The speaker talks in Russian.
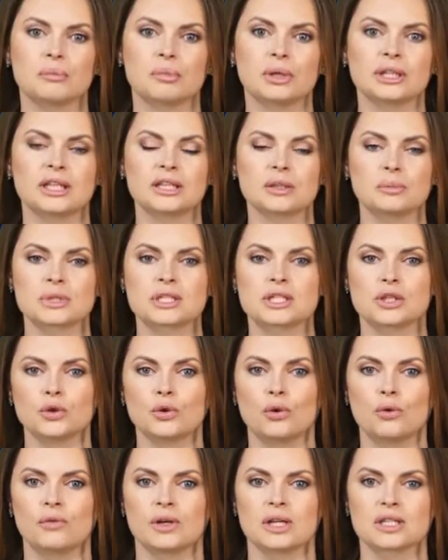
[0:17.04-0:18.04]
понадобится
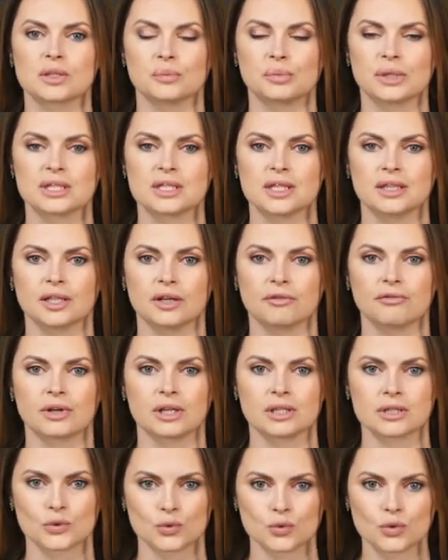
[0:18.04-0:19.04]
новое изобретение
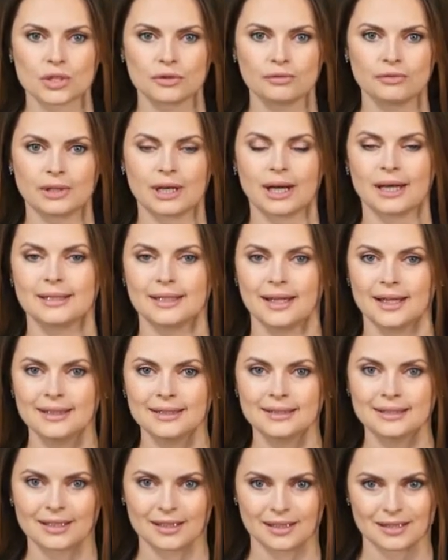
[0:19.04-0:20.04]
французов –
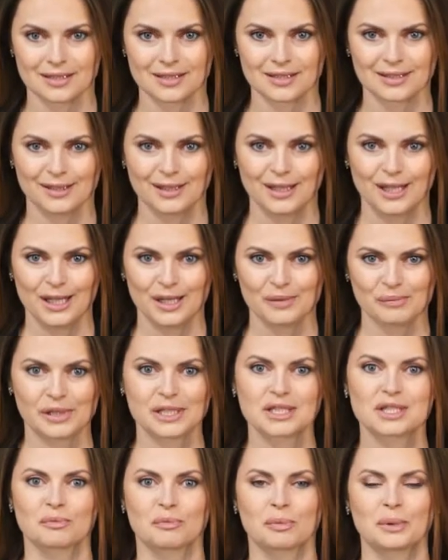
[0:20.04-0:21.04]
халяль-тест.
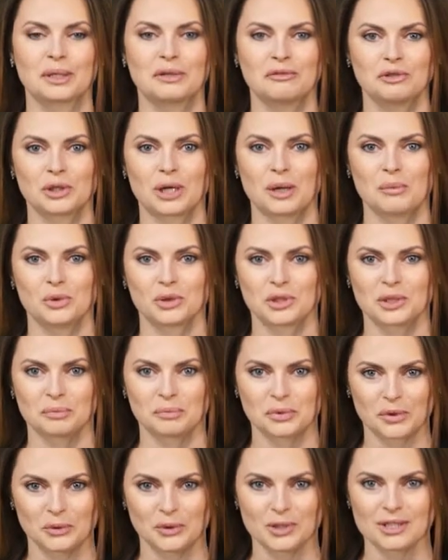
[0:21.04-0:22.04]
Принципы его работы
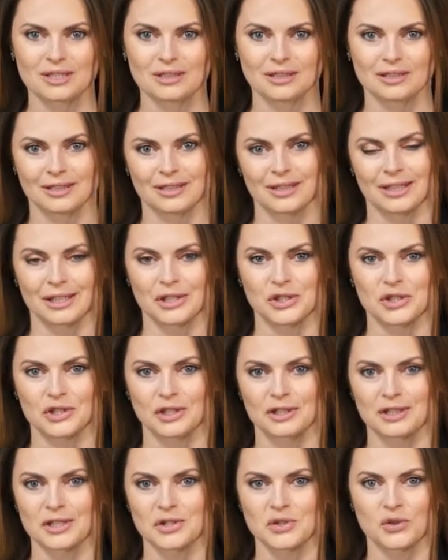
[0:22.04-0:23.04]
прост,
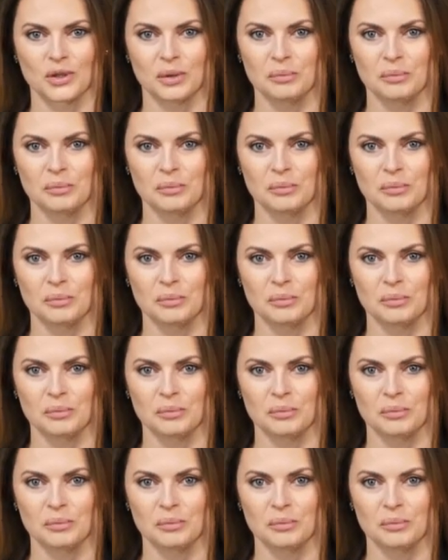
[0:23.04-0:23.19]
аналогичный тесту на